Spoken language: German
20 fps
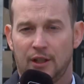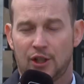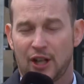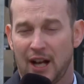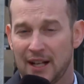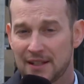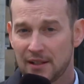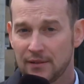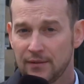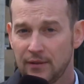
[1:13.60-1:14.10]
Der
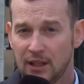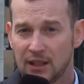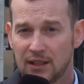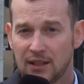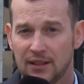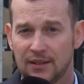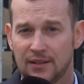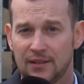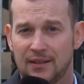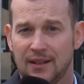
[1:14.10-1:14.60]
Staatsanwalt
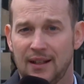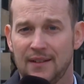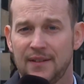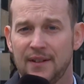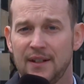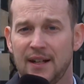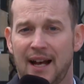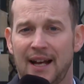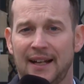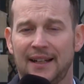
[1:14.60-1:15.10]
hat dann
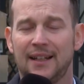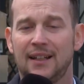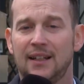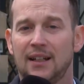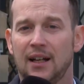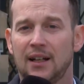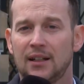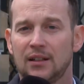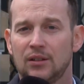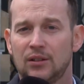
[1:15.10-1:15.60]
den
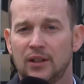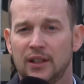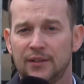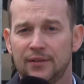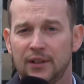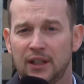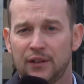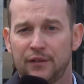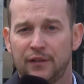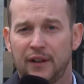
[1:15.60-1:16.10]
Angeklagten auch
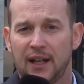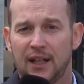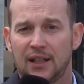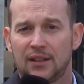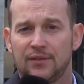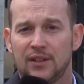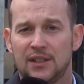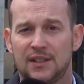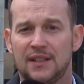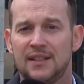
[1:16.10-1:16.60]
etwa
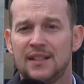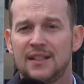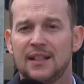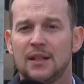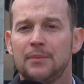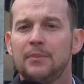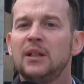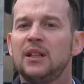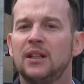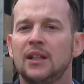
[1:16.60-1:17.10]
gefragt, was ist
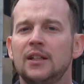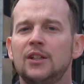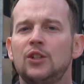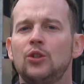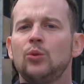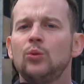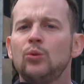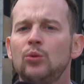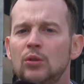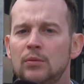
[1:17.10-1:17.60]
denn mit den
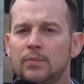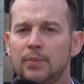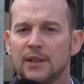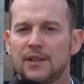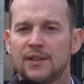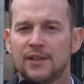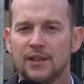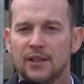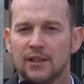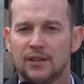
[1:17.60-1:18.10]
Juden
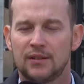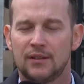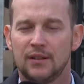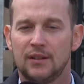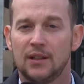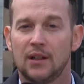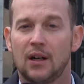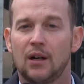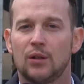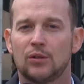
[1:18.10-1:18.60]
passiert, die
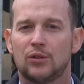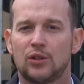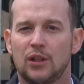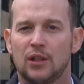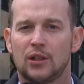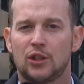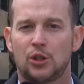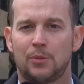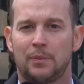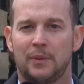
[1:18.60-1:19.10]
die
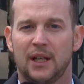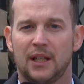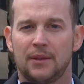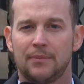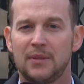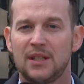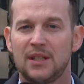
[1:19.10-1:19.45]
Ausgangssperren